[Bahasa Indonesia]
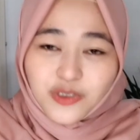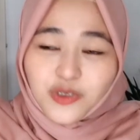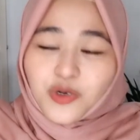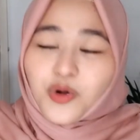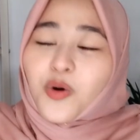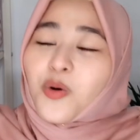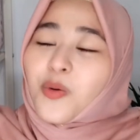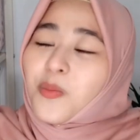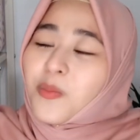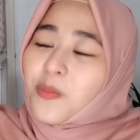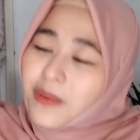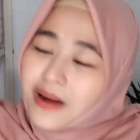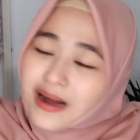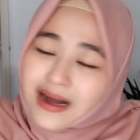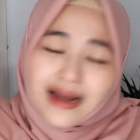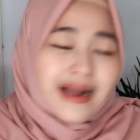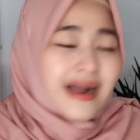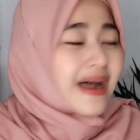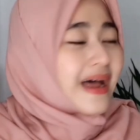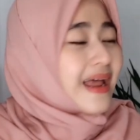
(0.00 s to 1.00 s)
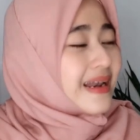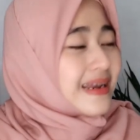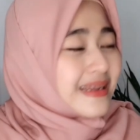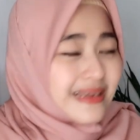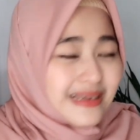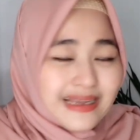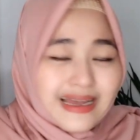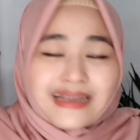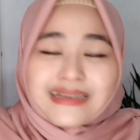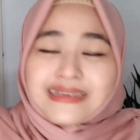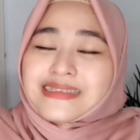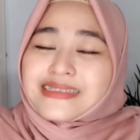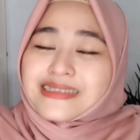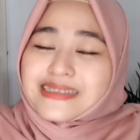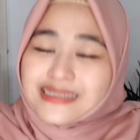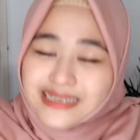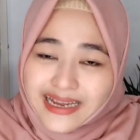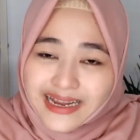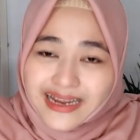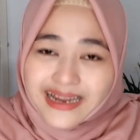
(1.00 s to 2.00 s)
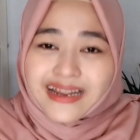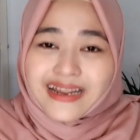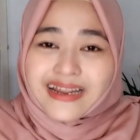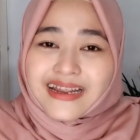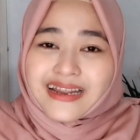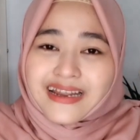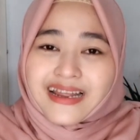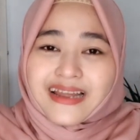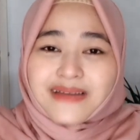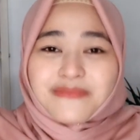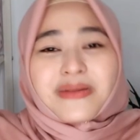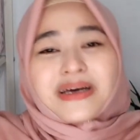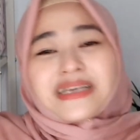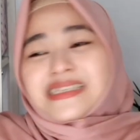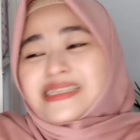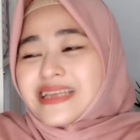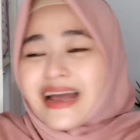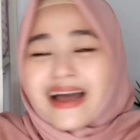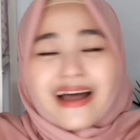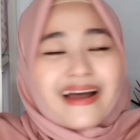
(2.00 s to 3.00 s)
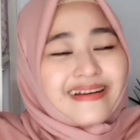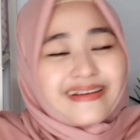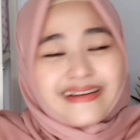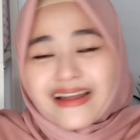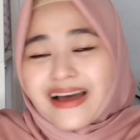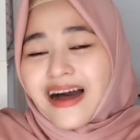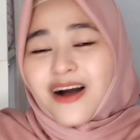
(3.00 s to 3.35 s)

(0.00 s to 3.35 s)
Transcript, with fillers: coba kalian cek pasti ada